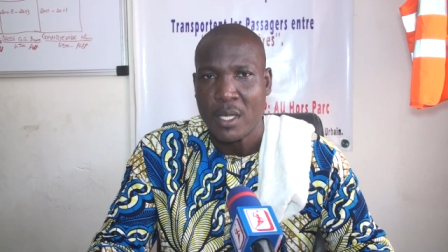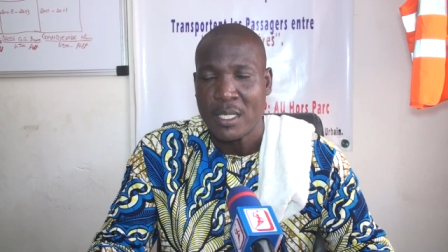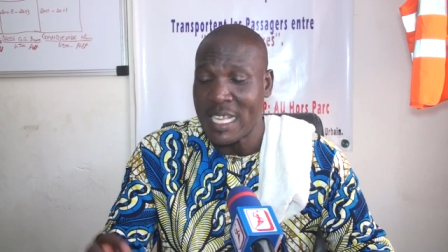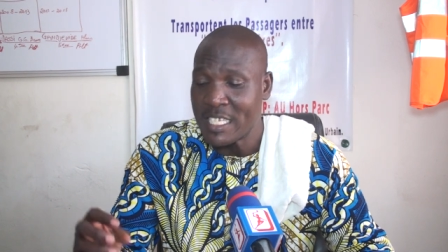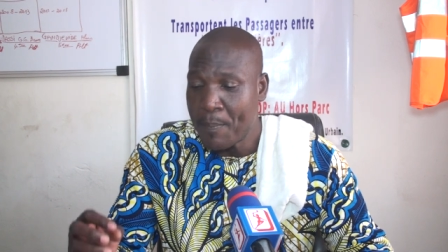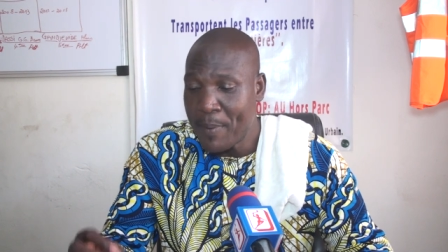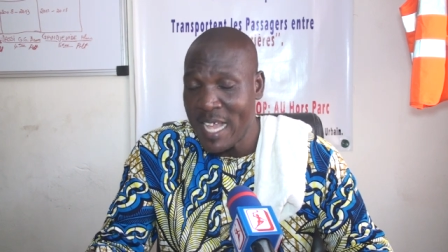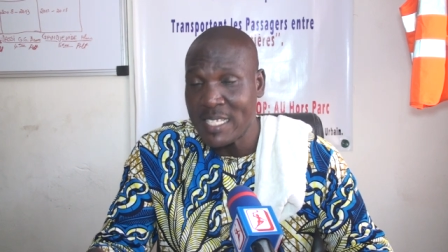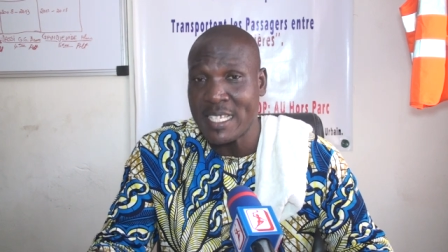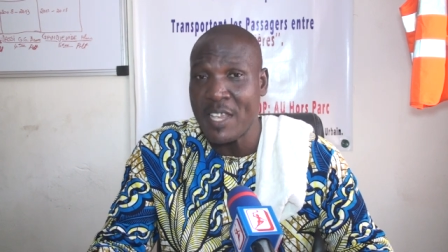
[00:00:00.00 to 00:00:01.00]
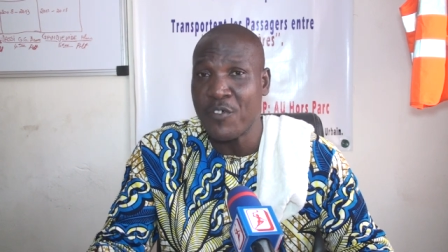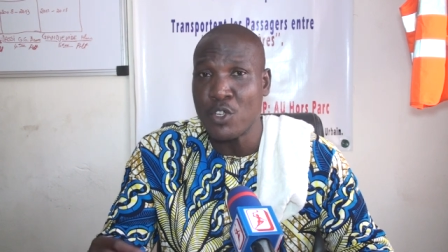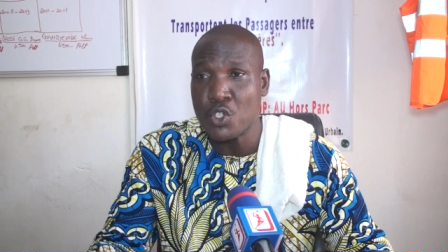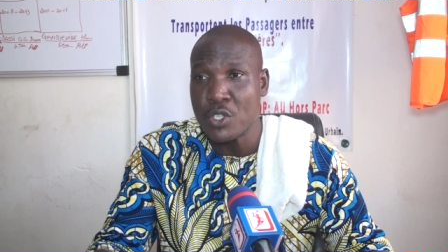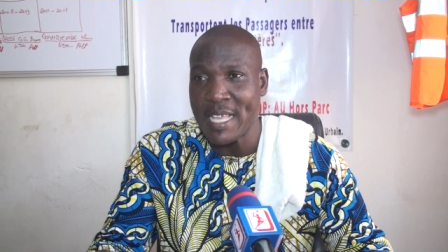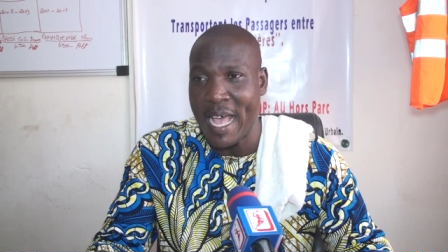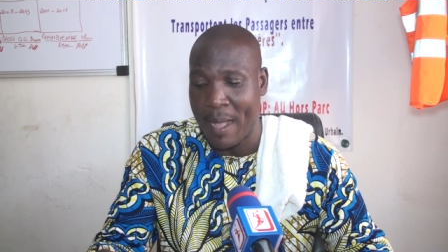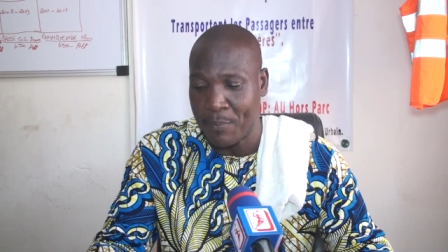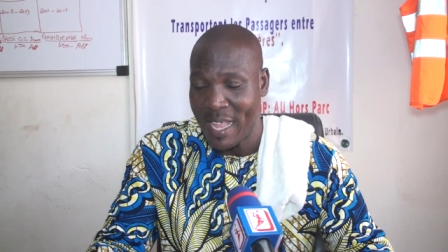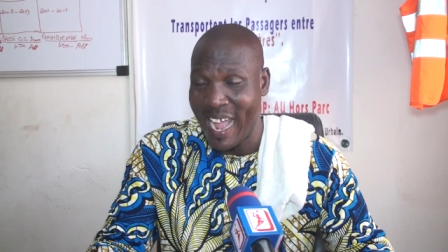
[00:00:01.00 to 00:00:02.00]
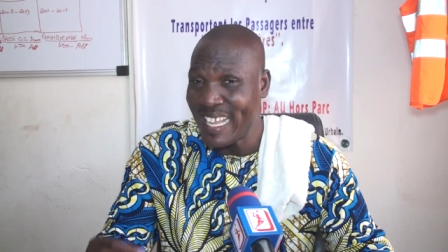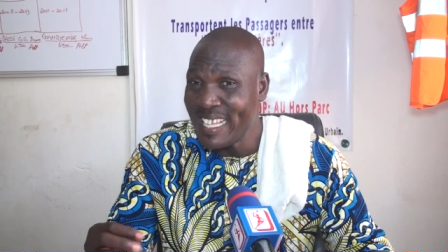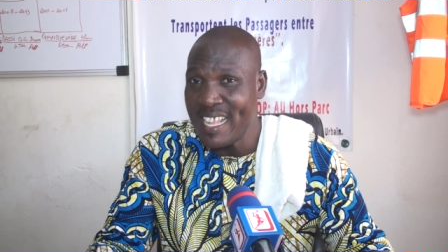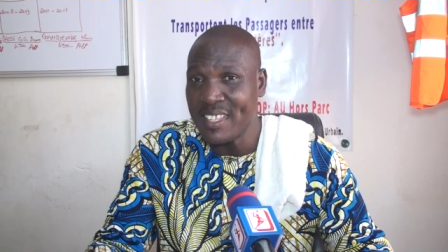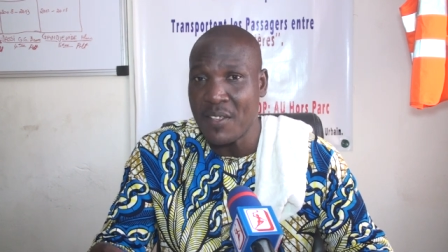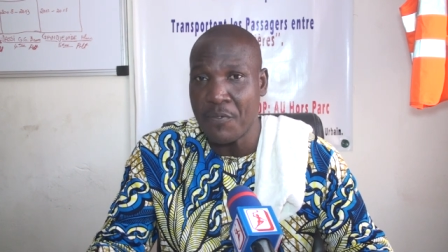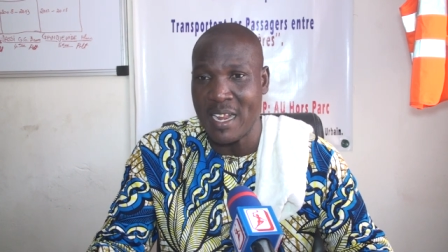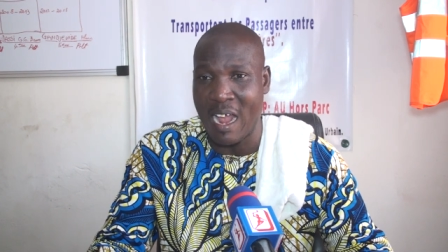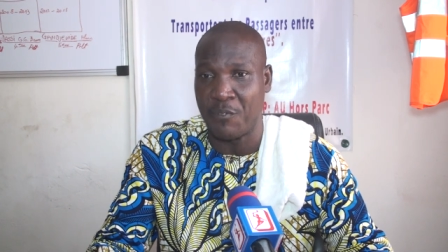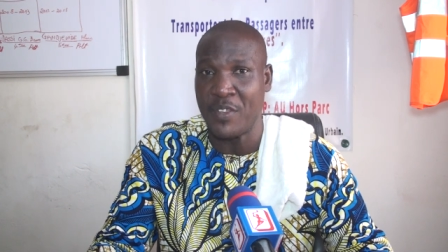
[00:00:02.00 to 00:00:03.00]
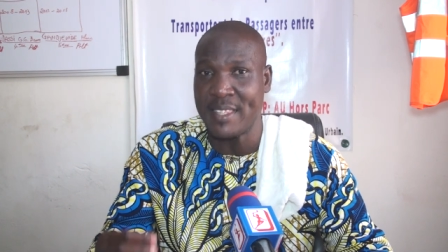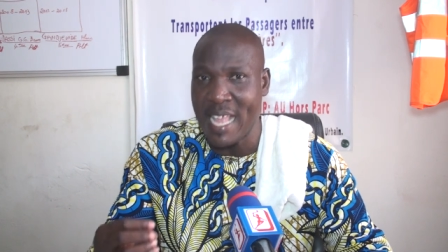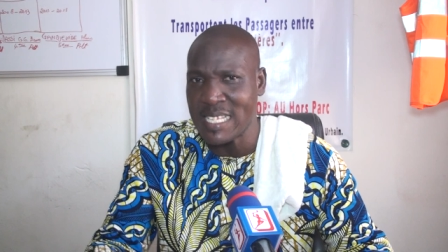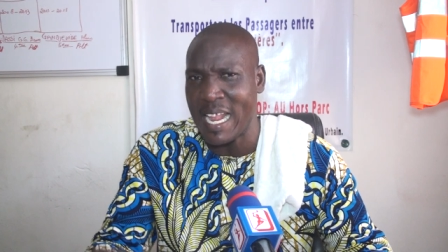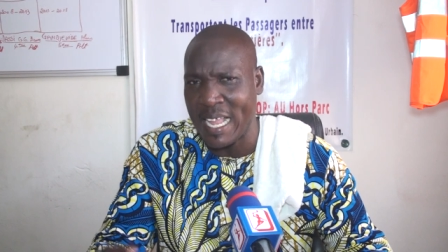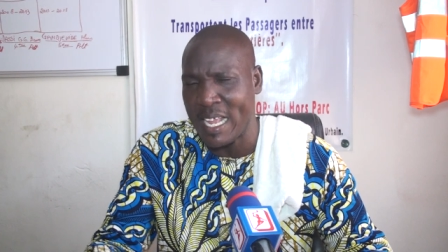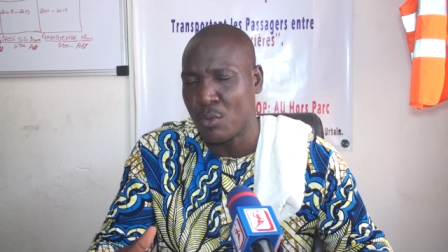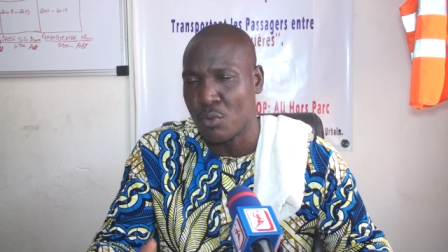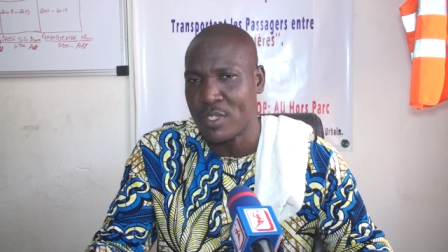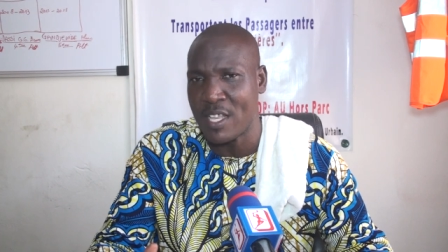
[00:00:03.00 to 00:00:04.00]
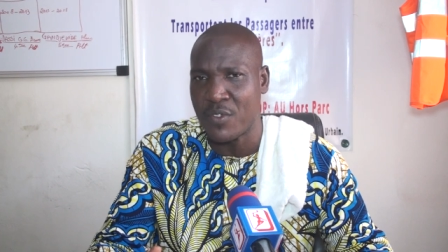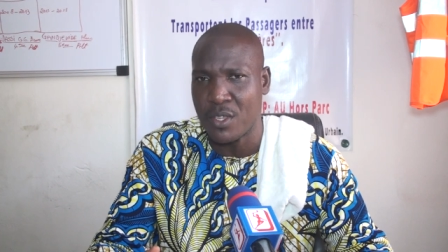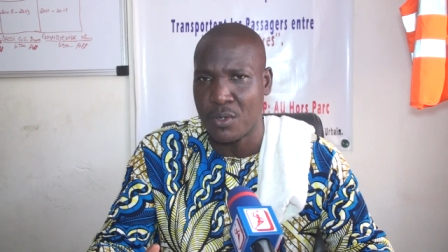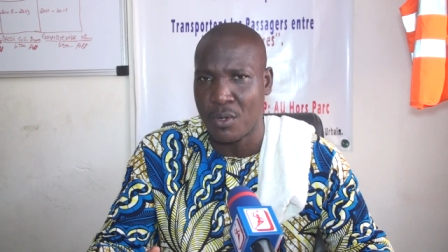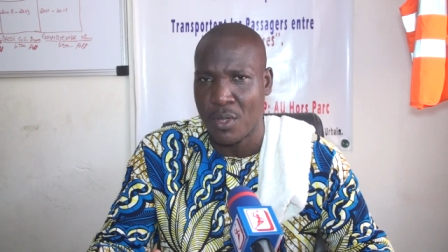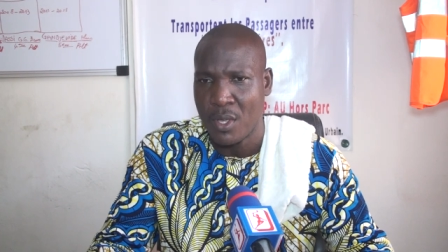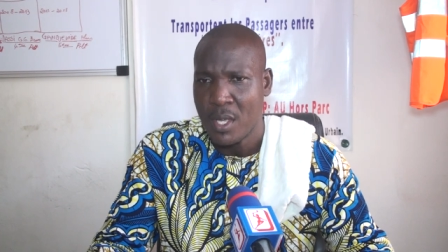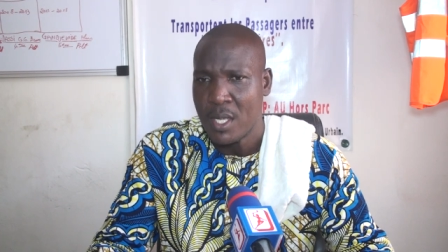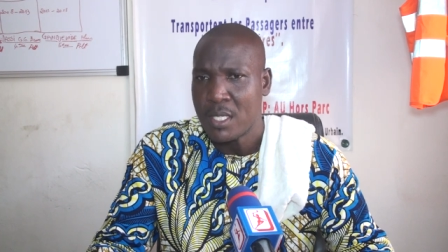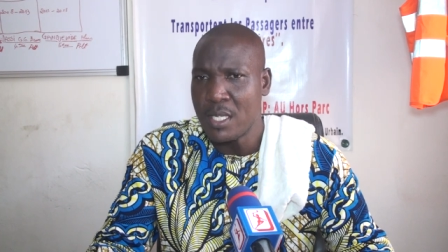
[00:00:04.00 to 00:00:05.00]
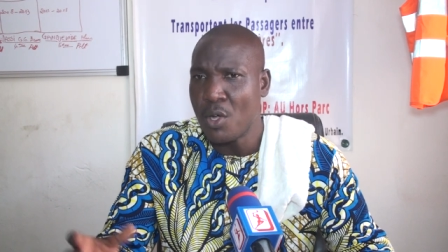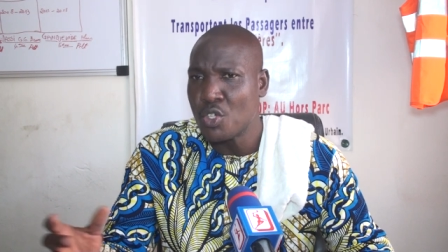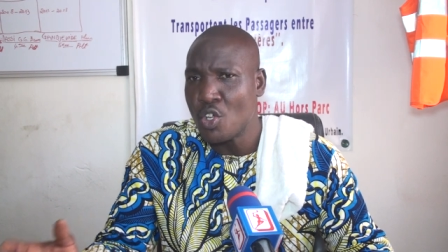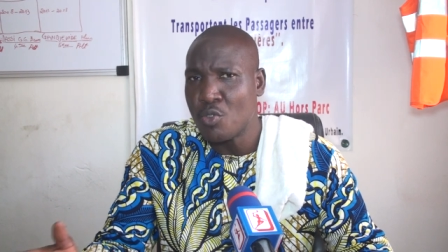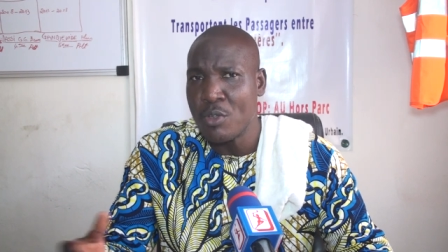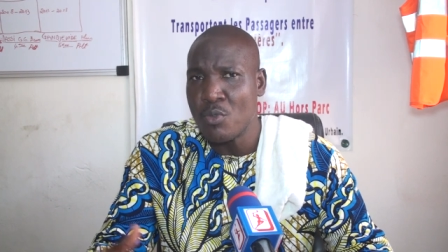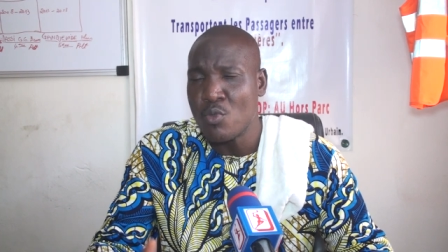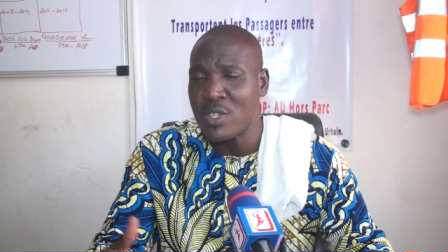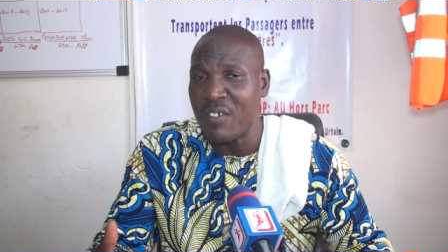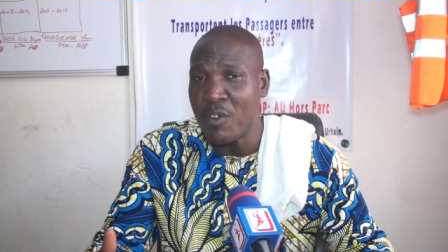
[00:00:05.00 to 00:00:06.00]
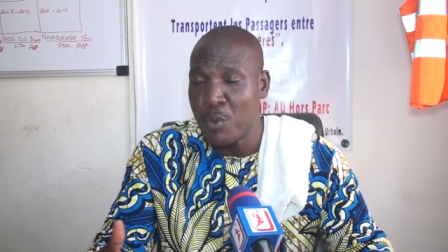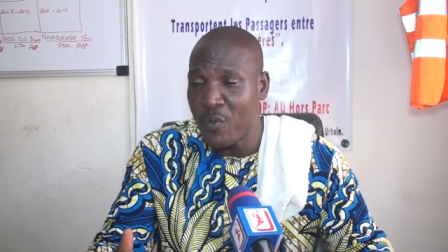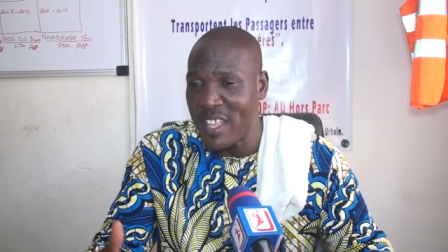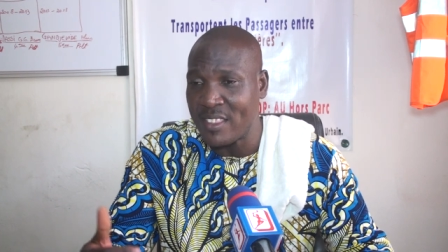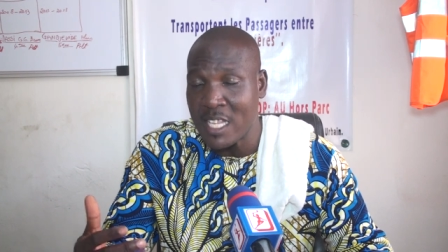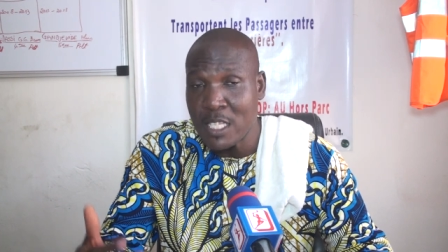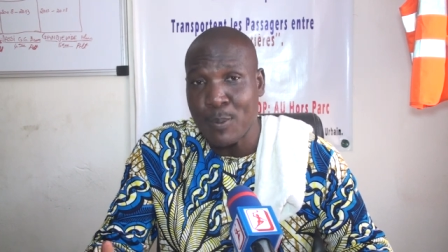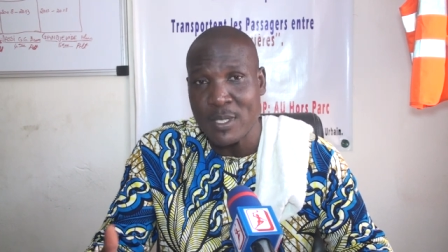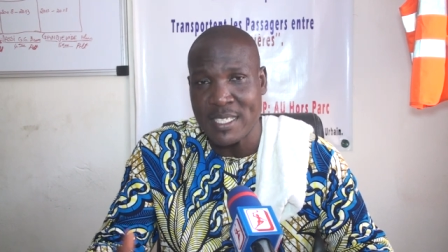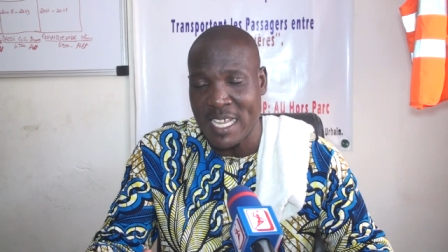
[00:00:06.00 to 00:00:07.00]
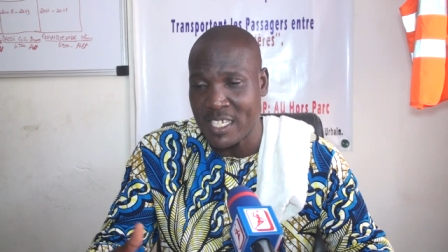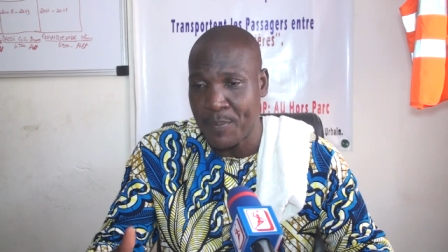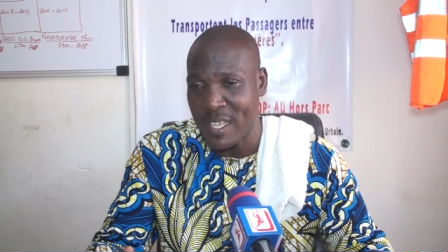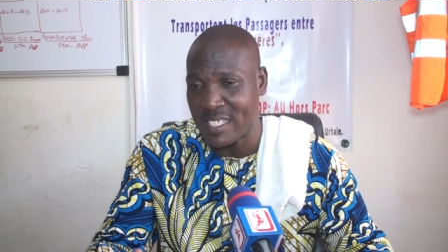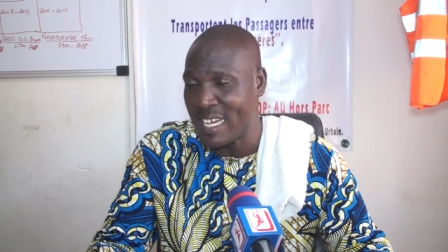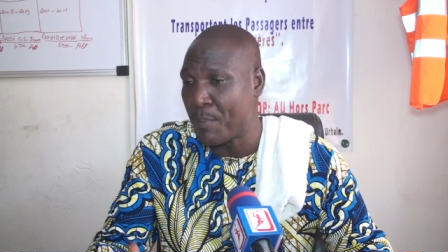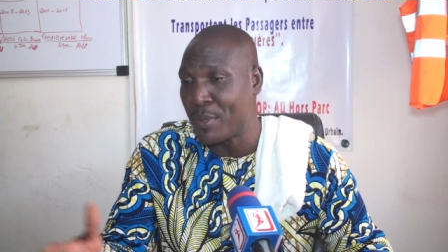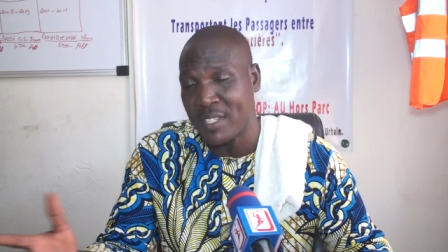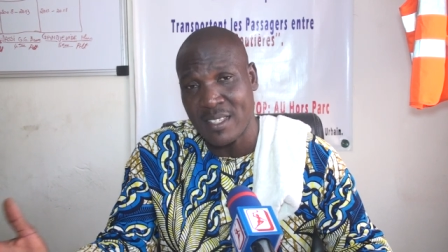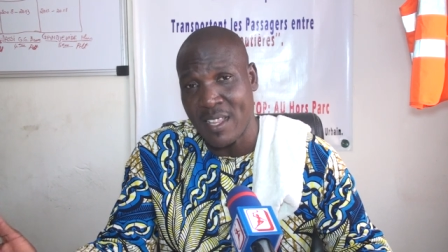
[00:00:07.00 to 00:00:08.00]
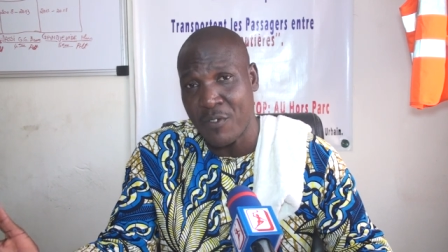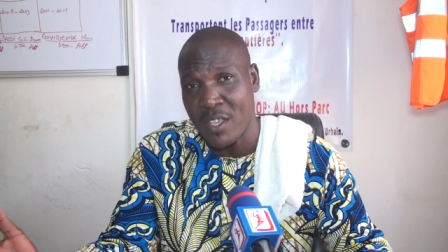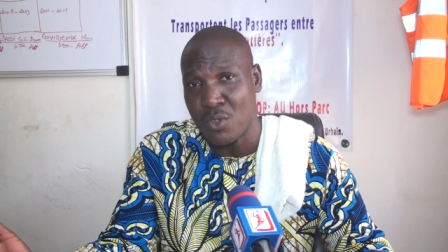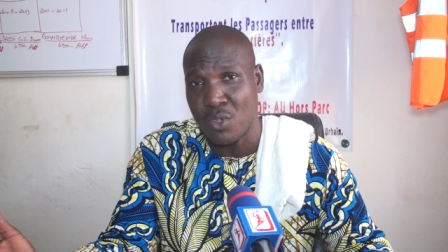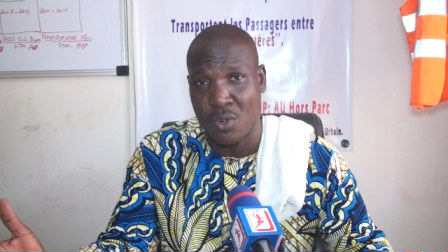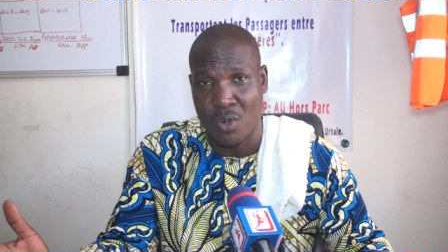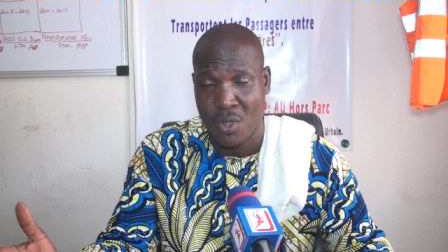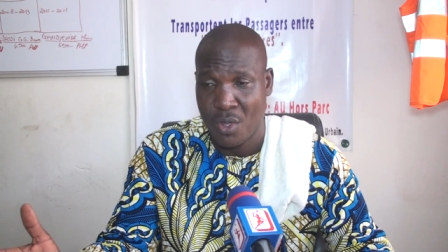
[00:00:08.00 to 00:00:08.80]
Des GPS qui vont jusqu'à identifier la vitesse à laquelle roulent ces véhicules. Si aujourd'hui, nous, nous avons pu faire disposer ces GPS dans les petits véhicules,